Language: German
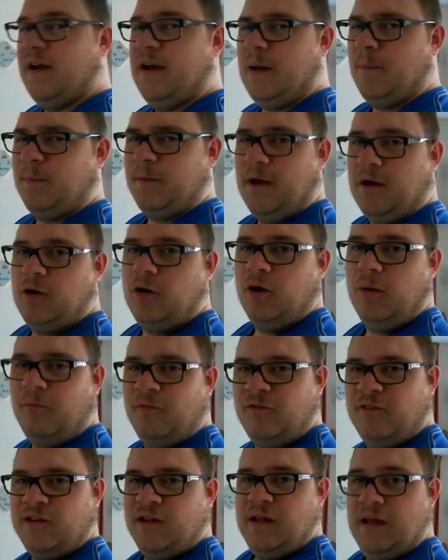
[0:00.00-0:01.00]

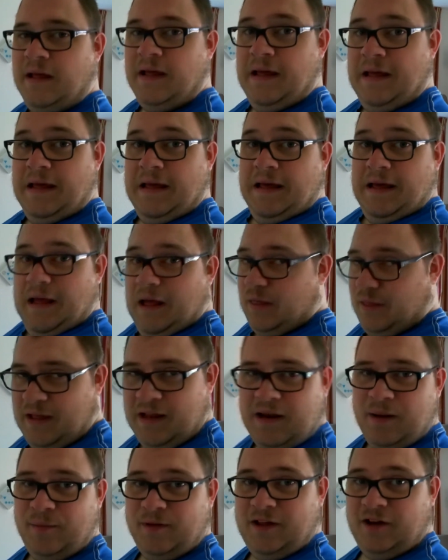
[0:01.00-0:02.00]
abgeklopft. Es geht
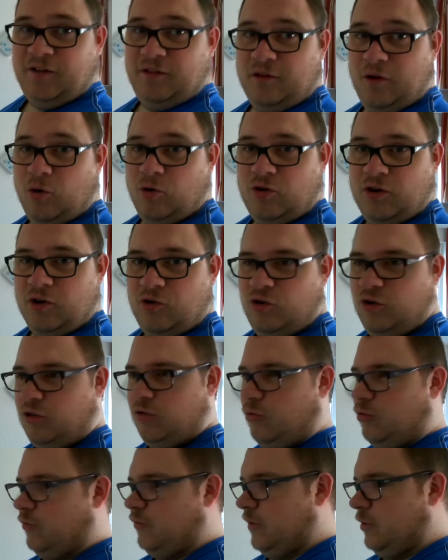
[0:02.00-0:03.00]
nämlich jetzt auch natürlich so
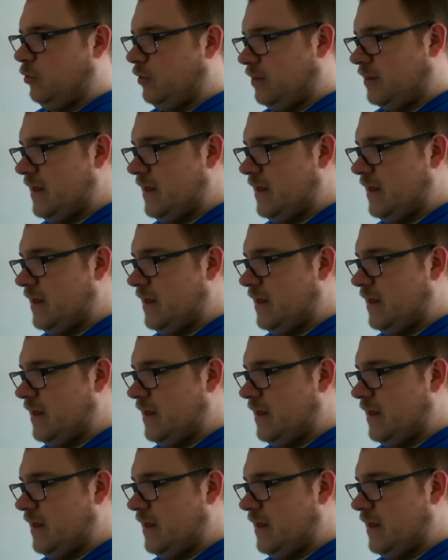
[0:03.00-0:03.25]
gut wie los.